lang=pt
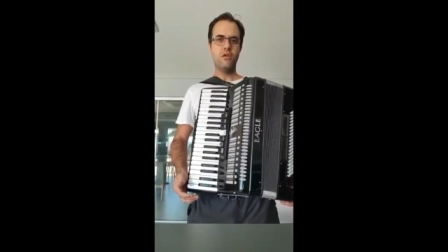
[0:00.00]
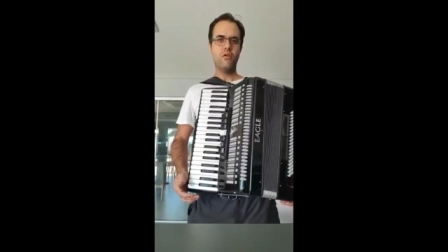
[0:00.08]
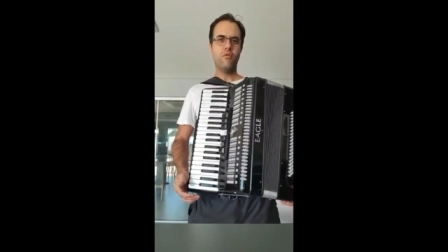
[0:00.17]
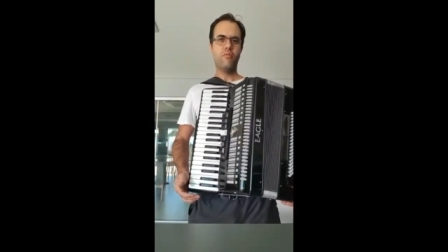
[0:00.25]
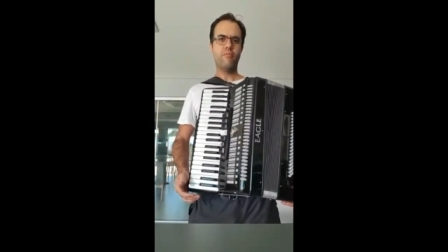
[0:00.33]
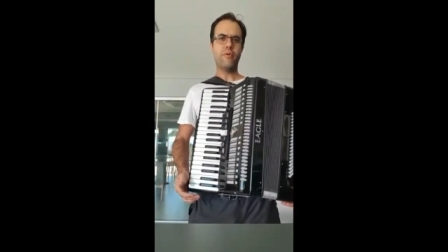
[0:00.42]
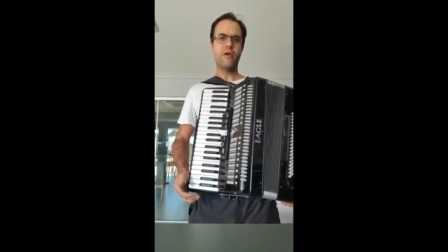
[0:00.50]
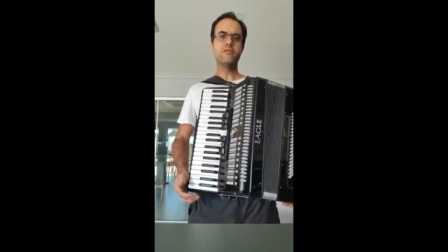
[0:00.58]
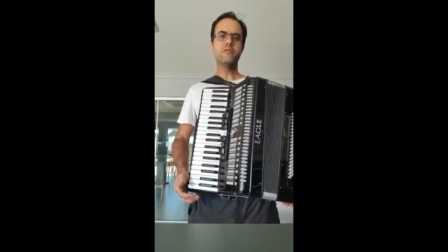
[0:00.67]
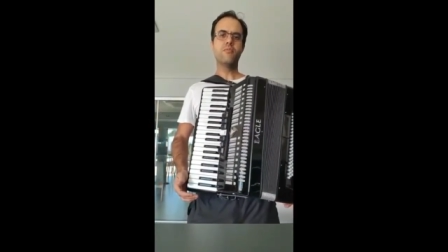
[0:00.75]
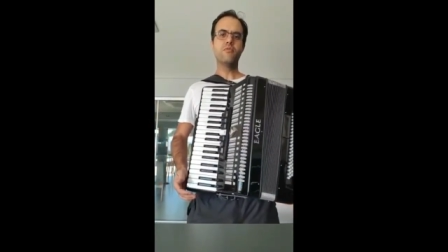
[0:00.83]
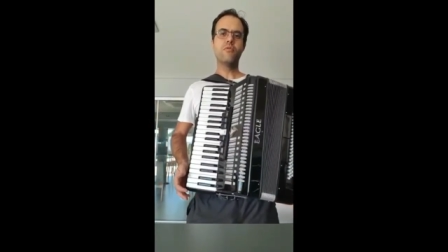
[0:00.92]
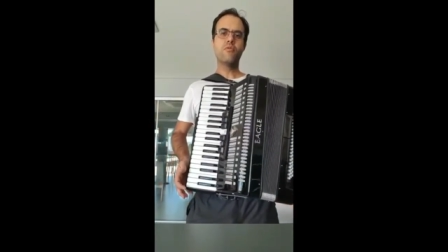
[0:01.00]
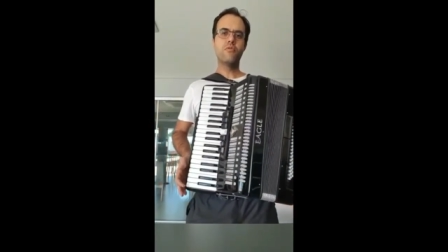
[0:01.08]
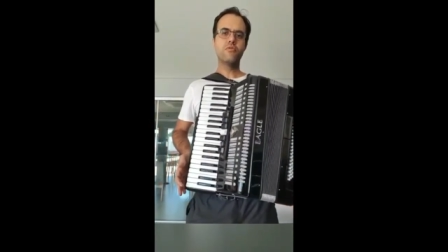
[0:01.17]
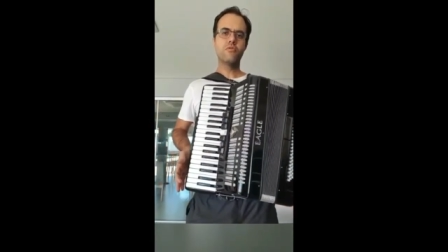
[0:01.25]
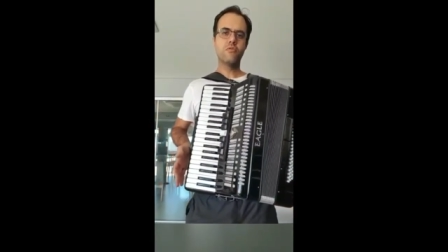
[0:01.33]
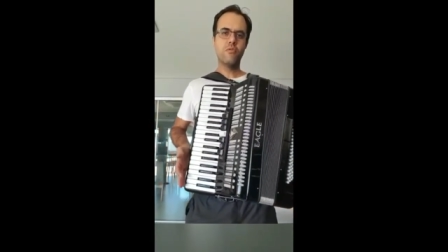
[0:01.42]
eu participo do
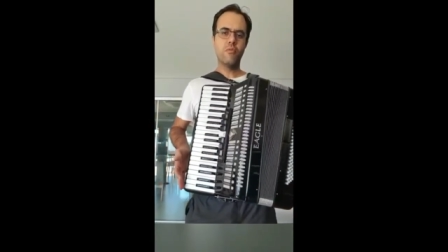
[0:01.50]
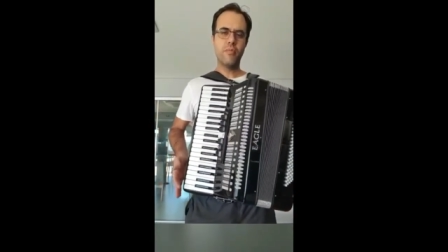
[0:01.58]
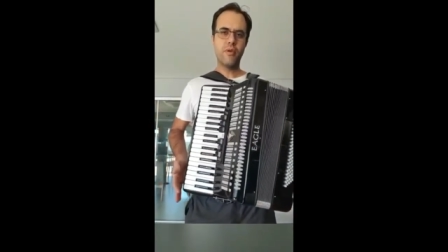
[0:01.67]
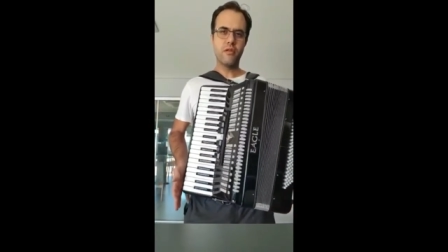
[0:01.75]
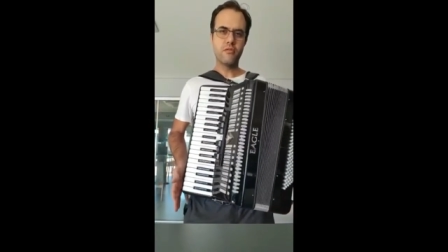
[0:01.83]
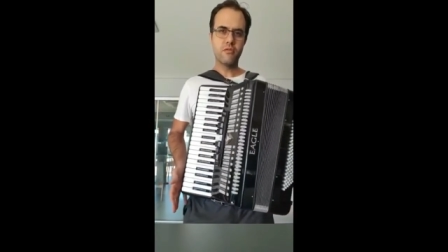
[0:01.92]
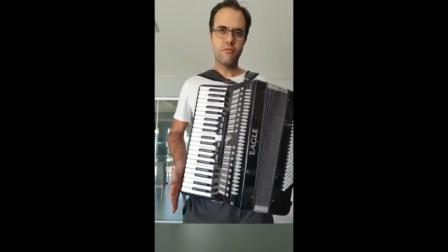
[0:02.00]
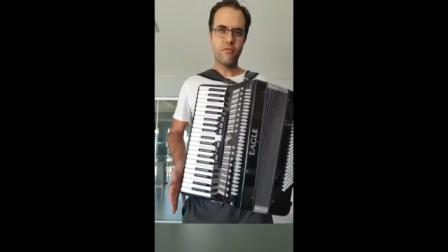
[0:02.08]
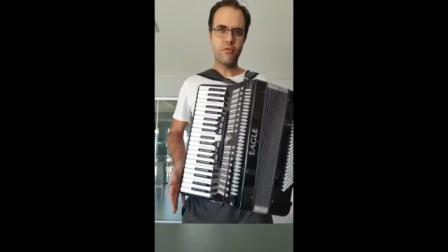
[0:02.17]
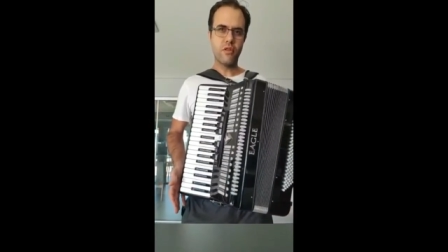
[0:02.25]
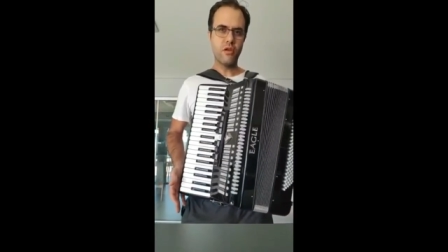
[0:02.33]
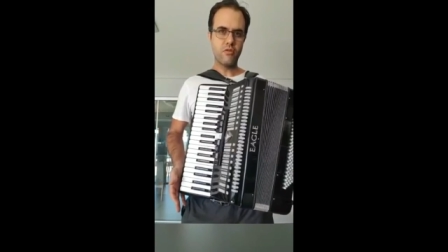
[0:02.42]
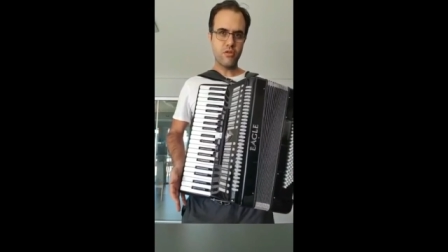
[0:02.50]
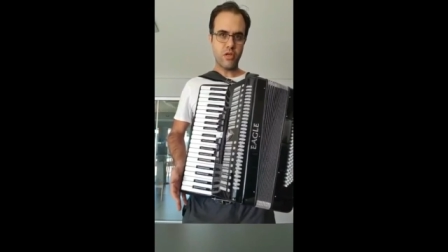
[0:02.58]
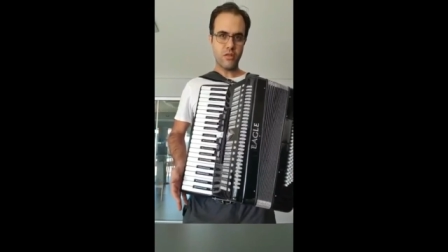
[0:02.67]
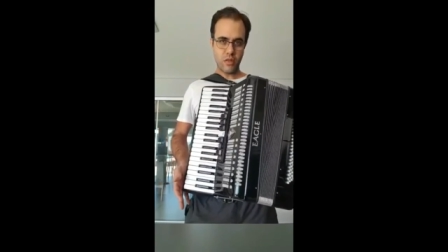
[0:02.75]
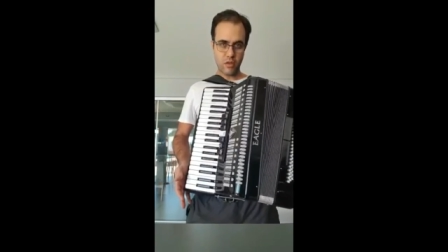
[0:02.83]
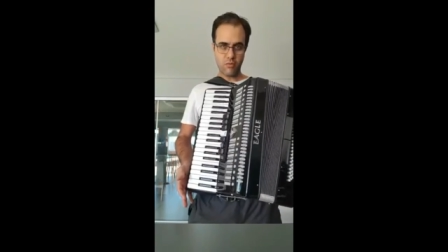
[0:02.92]
curso do Pedrão Sanfoneiro
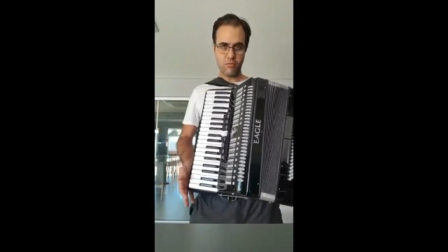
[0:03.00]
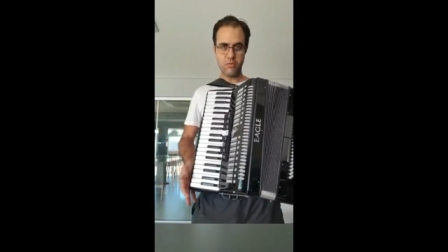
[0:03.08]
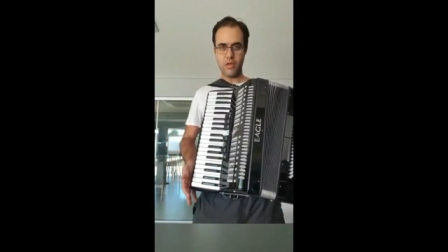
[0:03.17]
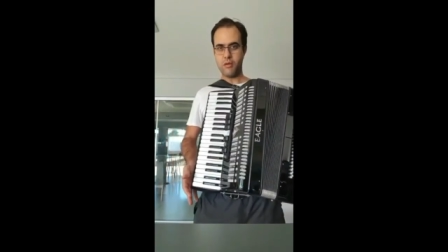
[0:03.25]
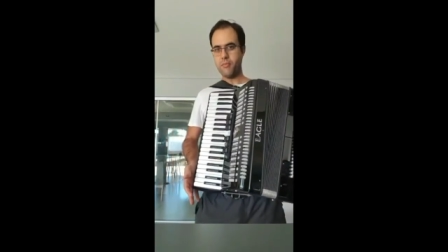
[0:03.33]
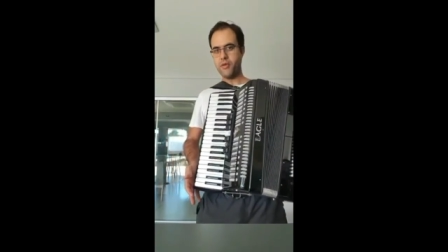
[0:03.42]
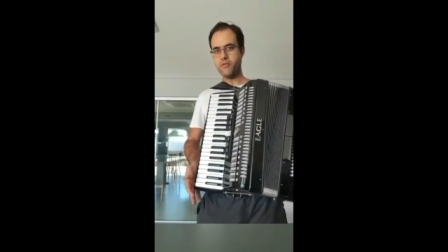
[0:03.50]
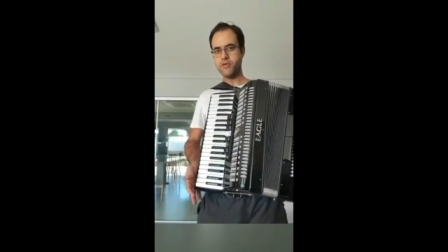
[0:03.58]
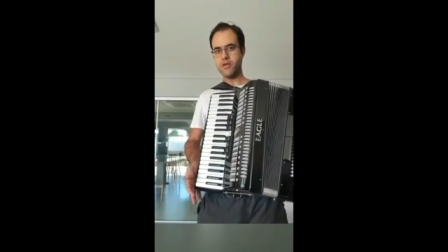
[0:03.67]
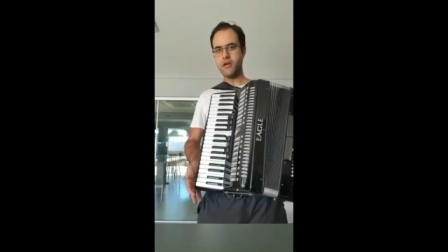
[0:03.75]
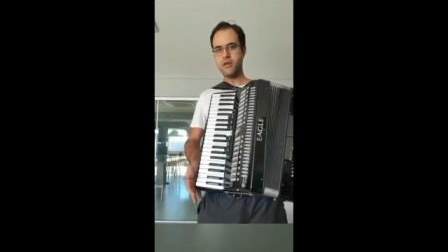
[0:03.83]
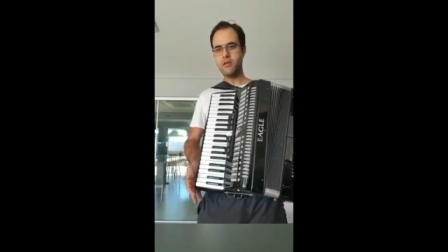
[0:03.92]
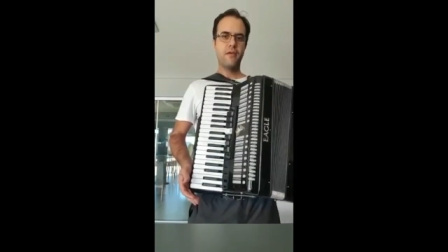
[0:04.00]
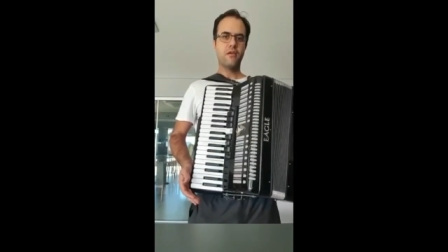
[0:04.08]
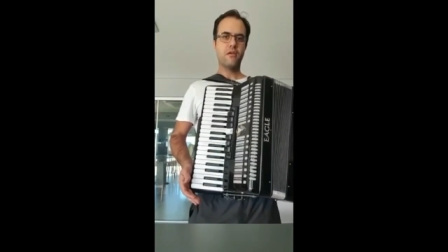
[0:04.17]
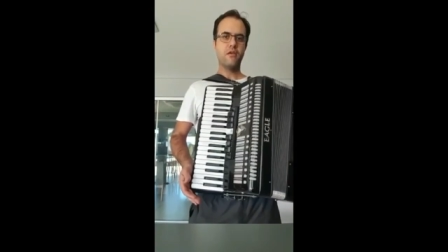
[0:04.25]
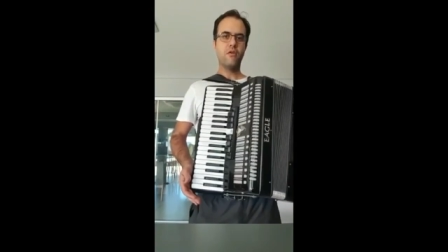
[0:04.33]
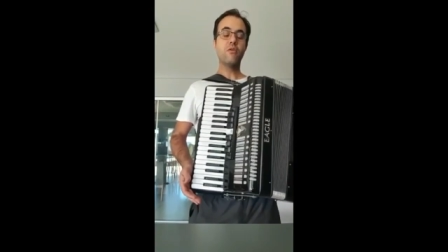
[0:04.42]
já tem um tempinho já,
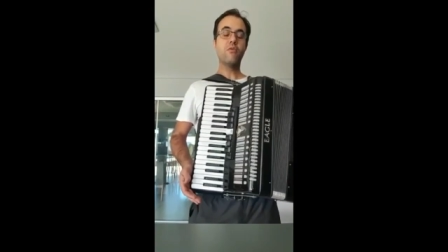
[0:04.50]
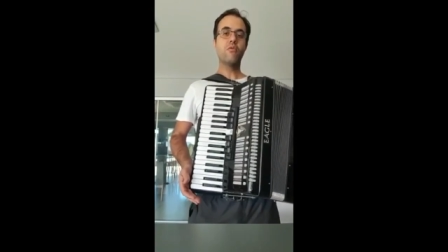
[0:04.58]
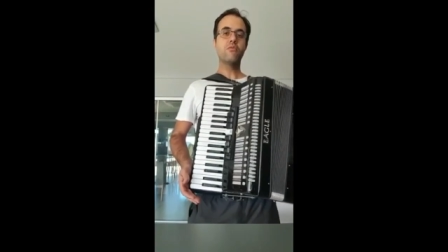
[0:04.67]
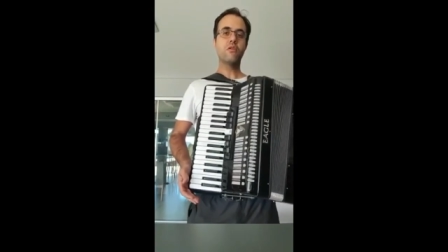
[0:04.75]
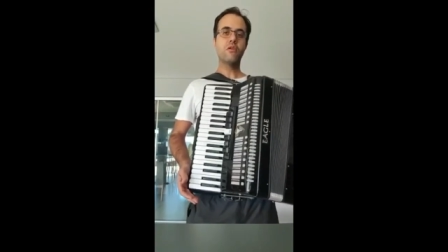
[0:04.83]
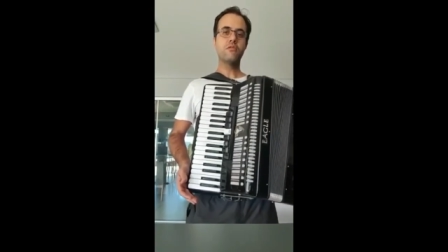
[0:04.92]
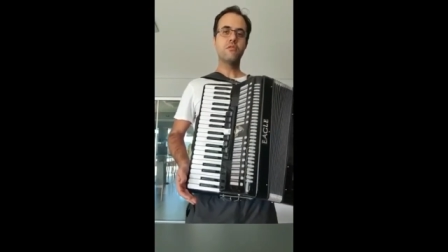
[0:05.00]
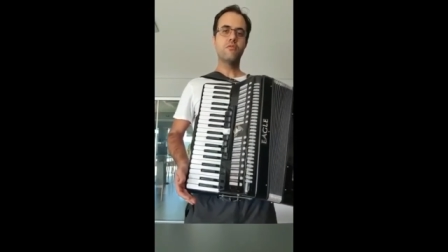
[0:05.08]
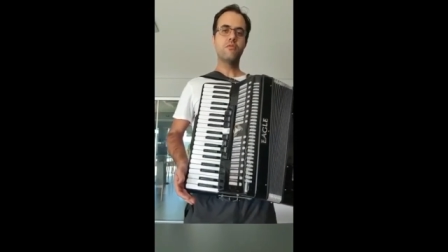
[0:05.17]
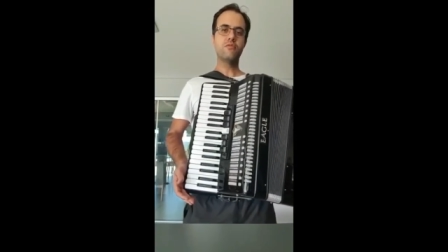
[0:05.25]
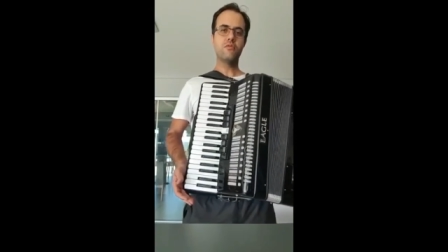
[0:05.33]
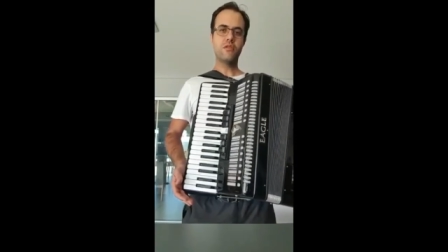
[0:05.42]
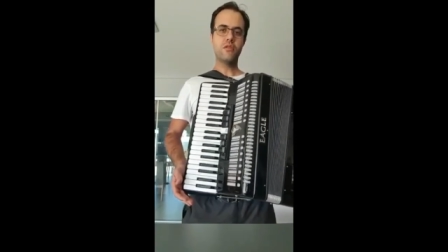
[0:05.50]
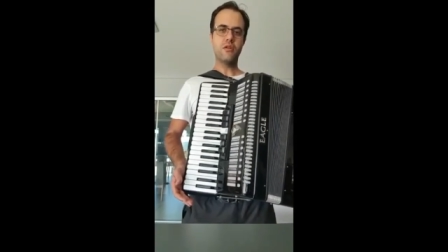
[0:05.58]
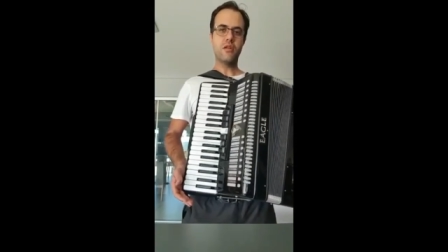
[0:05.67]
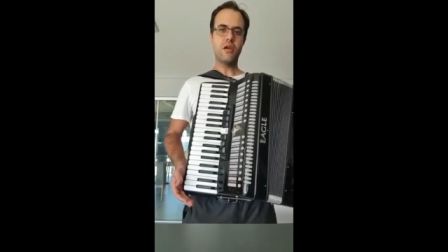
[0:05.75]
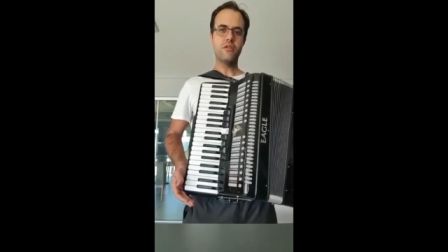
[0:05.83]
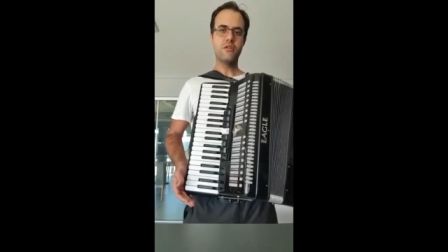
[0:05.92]
que eu encontrei esse curso na
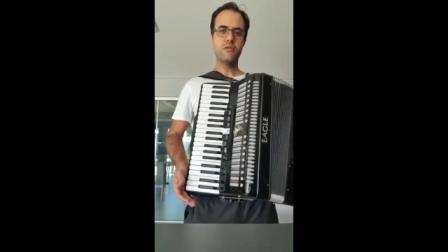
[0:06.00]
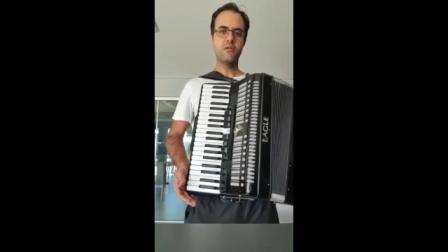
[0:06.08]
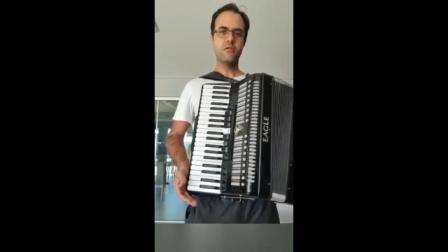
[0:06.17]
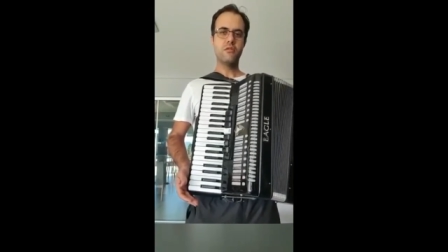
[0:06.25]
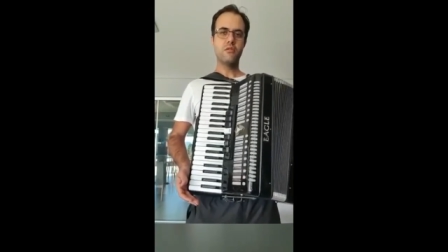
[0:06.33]
internet.